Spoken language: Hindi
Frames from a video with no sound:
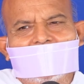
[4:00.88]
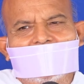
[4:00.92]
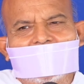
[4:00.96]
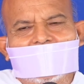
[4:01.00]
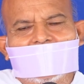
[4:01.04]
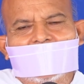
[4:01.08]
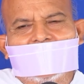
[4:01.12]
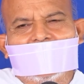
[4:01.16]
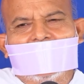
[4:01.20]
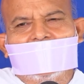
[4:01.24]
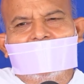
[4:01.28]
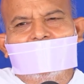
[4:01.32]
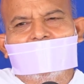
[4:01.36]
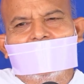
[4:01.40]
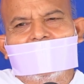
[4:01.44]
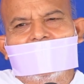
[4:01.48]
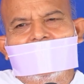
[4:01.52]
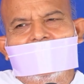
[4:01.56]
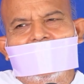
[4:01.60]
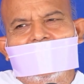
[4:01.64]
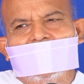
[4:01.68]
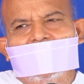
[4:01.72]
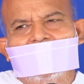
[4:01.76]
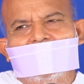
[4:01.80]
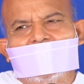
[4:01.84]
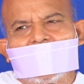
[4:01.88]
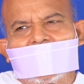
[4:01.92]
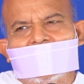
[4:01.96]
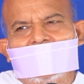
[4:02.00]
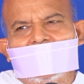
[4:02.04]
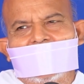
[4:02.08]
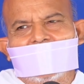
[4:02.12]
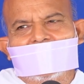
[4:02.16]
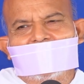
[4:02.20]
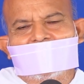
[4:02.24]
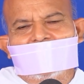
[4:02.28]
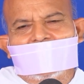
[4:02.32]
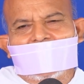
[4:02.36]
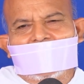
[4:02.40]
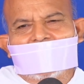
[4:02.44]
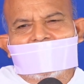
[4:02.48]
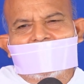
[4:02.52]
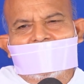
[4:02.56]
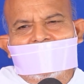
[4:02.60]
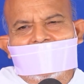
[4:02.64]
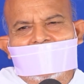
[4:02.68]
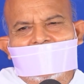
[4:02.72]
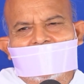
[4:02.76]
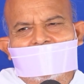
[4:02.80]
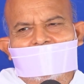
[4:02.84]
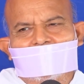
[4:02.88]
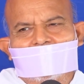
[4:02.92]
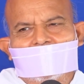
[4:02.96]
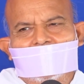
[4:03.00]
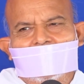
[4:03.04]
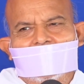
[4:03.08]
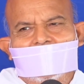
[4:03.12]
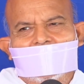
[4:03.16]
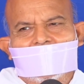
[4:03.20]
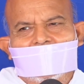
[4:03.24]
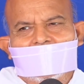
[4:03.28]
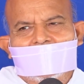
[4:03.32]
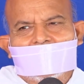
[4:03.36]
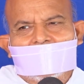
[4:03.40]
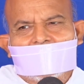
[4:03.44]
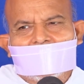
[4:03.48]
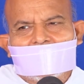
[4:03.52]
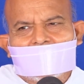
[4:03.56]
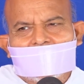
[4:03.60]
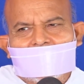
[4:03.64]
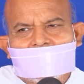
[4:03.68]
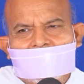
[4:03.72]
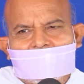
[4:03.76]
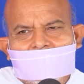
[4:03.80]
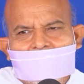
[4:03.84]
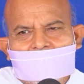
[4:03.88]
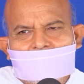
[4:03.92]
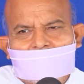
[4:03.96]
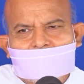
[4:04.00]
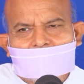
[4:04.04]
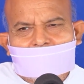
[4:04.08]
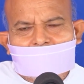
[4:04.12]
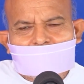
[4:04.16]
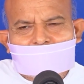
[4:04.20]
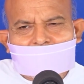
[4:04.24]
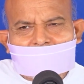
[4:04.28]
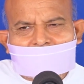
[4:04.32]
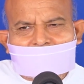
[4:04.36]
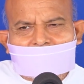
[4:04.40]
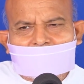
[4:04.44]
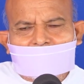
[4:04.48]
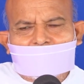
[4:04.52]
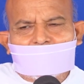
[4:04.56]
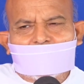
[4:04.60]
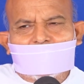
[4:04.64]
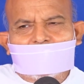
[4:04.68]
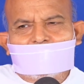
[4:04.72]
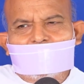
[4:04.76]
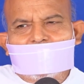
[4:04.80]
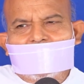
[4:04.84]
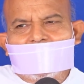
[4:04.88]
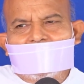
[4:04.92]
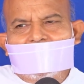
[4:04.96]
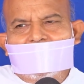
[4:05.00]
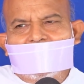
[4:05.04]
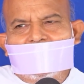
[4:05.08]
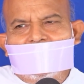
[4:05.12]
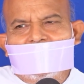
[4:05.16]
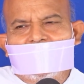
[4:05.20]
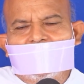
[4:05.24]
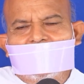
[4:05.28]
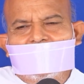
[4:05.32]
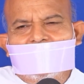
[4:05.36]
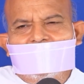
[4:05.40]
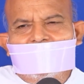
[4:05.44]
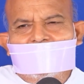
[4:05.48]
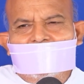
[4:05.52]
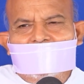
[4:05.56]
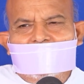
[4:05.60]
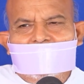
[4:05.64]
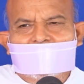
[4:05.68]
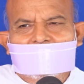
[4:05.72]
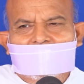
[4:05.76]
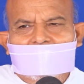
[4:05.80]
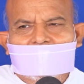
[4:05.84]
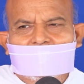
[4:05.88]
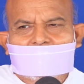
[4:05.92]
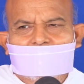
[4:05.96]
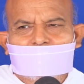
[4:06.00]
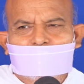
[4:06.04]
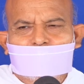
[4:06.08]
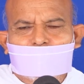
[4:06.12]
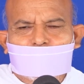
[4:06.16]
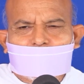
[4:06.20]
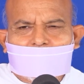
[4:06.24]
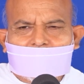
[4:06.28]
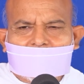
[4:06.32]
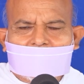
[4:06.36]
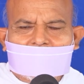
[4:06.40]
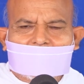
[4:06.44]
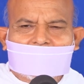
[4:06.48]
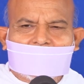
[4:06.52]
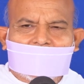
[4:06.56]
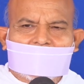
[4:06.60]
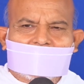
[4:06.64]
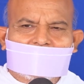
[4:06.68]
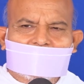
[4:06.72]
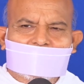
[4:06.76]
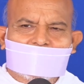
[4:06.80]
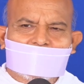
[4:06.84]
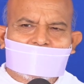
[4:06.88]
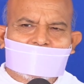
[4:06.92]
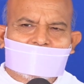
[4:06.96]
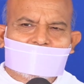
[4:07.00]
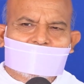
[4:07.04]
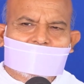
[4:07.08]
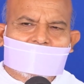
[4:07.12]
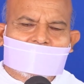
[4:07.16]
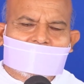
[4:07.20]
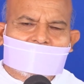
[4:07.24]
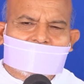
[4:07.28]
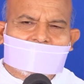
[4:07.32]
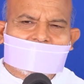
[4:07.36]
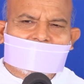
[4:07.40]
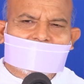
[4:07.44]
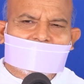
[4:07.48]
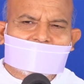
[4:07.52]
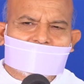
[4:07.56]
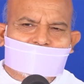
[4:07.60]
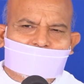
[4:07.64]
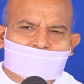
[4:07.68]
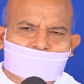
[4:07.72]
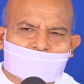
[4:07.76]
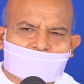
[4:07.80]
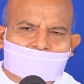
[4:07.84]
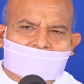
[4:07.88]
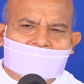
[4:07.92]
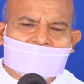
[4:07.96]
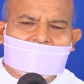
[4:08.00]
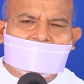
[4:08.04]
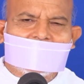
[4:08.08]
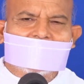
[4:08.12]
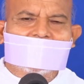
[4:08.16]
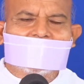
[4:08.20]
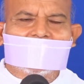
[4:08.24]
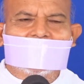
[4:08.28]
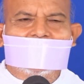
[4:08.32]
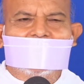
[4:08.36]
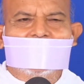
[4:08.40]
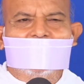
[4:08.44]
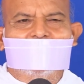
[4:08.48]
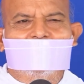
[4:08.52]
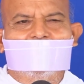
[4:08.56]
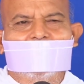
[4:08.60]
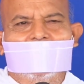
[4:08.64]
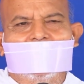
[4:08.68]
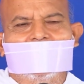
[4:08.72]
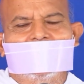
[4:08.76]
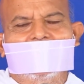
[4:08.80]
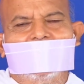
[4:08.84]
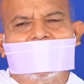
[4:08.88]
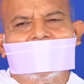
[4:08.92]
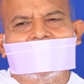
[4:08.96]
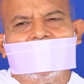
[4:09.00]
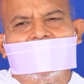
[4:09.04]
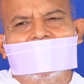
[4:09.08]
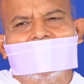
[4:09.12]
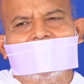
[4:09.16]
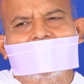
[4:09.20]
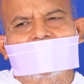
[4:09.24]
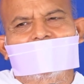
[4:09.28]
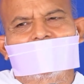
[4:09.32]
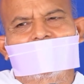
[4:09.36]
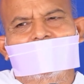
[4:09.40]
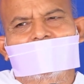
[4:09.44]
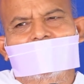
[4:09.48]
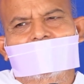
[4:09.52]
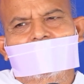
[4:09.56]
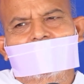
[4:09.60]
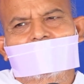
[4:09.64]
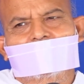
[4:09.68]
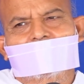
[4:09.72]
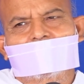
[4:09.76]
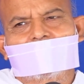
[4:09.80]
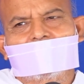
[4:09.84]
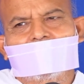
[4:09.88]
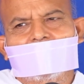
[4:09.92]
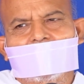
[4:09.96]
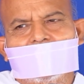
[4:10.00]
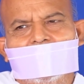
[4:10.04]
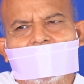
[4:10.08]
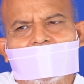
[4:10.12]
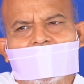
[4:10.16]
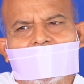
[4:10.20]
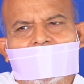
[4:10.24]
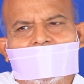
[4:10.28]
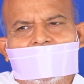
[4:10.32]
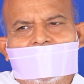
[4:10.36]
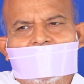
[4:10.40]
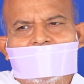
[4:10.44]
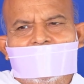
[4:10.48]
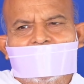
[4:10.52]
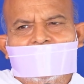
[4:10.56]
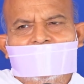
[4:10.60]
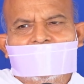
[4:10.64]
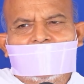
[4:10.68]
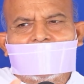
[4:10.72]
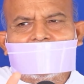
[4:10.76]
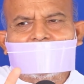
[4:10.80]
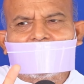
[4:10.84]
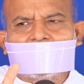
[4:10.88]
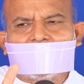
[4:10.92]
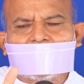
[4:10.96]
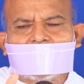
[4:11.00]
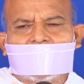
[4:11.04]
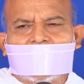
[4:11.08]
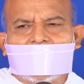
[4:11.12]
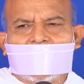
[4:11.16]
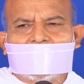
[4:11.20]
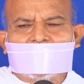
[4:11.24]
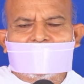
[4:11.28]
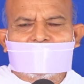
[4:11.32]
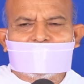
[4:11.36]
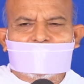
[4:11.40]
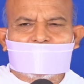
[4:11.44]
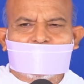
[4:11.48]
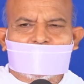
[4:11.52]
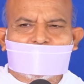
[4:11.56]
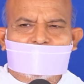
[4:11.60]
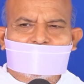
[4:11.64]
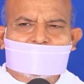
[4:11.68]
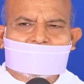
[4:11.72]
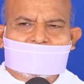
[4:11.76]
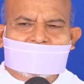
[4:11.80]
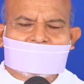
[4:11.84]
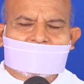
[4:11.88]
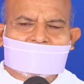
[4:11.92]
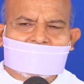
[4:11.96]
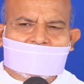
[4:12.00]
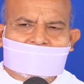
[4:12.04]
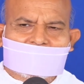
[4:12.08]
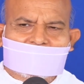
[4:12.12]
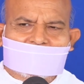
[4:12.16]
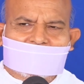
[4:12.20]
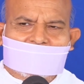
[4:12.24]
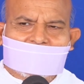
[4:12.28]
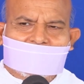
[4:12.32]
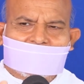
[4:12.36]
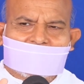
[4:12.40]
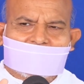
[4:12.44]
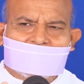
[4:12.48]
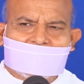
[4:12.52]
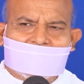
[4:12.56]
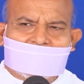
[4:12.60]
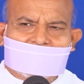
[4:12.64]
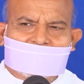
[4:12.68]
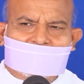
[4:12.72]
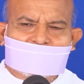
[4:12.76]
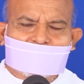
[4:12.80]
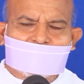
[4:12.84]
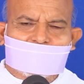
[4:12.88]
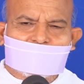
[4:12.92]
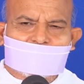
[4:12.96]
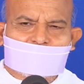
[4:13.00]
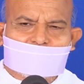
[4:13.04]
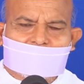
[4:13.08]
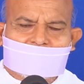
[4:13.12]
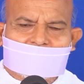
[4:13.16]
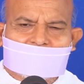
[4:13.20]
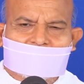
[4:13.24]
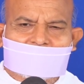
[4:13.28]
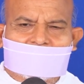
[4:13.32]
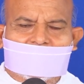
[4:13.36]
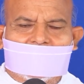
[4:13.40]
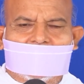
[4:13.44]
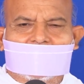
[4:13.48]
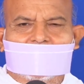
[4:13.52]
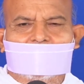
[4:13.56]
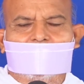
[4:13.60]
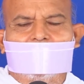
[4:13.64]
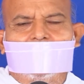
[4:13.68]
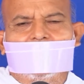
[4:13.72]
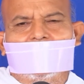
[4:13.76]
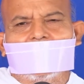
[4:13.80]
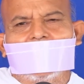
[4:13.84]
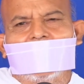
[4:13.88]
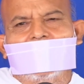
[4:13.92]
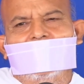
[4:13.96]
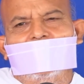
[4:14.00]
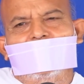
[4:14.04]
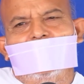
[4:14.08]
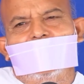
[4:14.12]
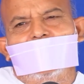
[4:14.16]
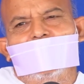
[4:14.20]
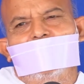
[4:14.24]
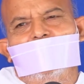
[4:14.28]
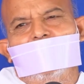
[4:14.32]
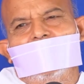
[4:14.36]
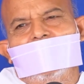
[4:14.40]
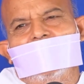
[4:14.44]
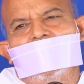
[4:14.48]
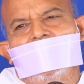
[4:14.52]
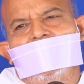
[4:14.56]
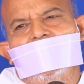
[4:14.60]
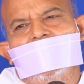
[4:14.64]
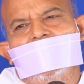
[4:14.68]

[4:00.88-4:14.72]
झगड़े में नहीं जाना चाहिए व्यसनों में नहीं बुरे कार्यों में नहीं धोखाधड़ी में नहीं सत कार्यों में अच्छे कार्यों में धर्म कार्यों में